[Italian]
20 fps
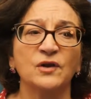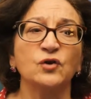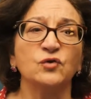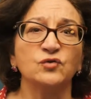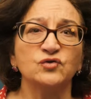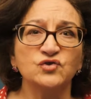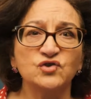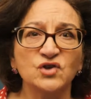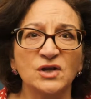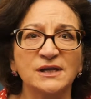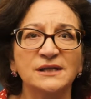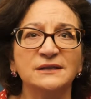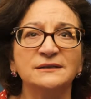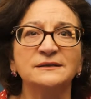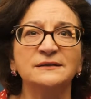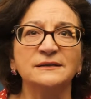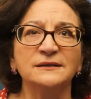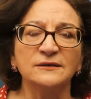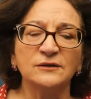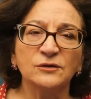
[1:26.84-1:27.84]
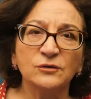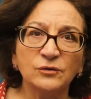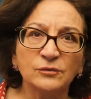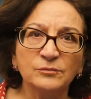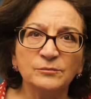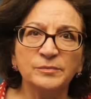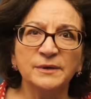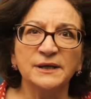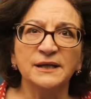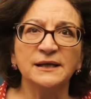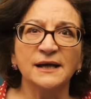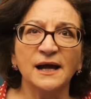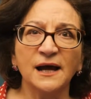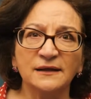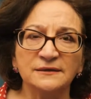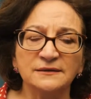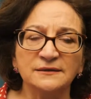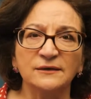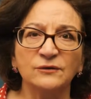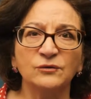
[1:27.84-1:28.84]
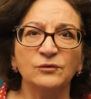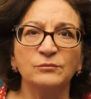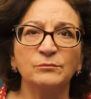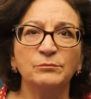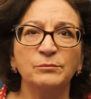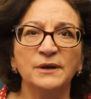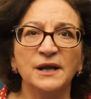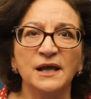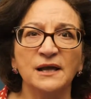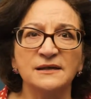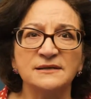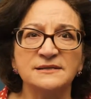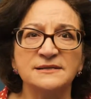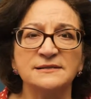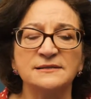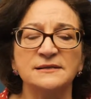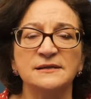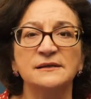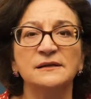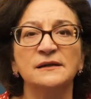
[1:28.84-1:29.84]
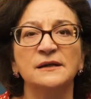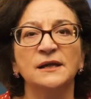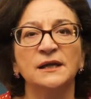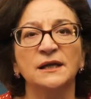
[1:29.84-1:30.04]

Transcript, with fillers: concetti complicati e complessi